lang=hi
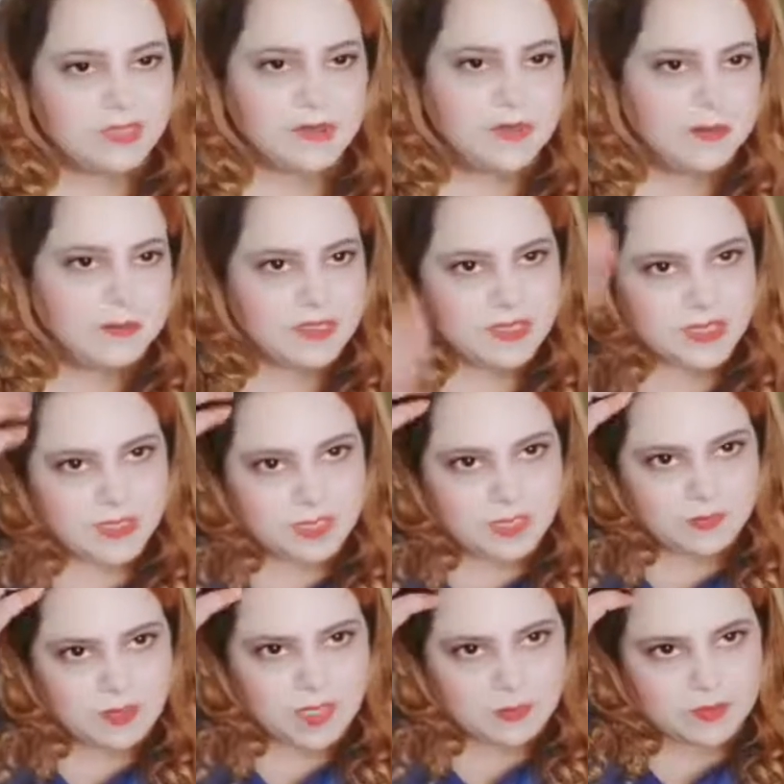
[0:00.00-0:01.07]
क्रीम की शक्ल
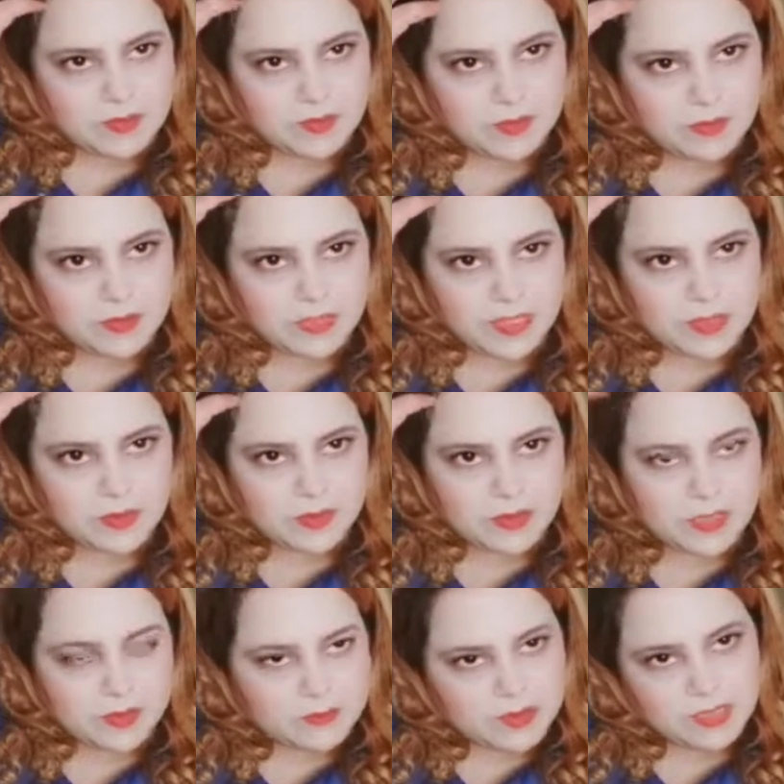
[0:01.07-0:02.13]
में आप इसको
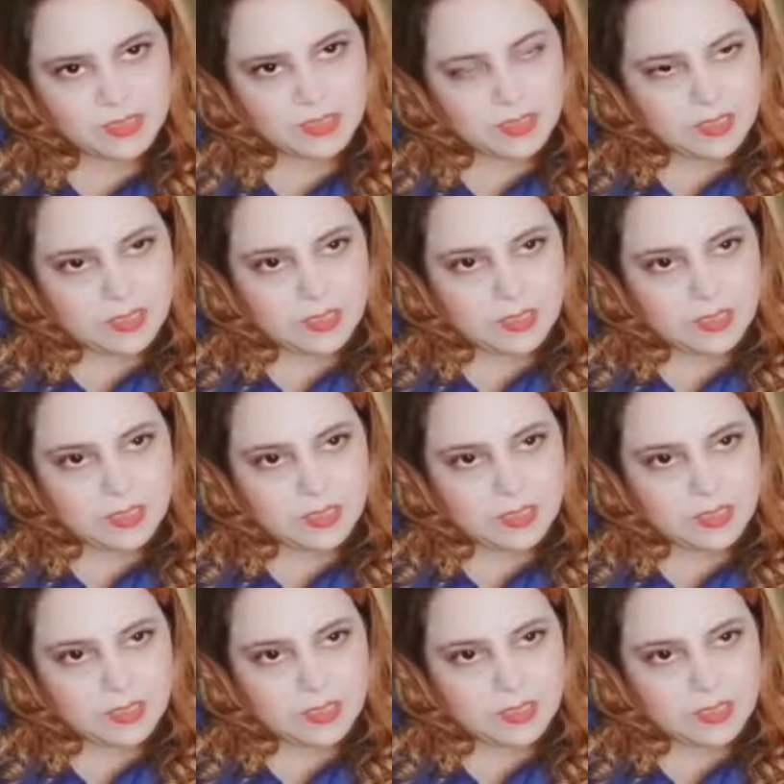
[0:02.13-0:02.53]
ग्रेजुअली अपनी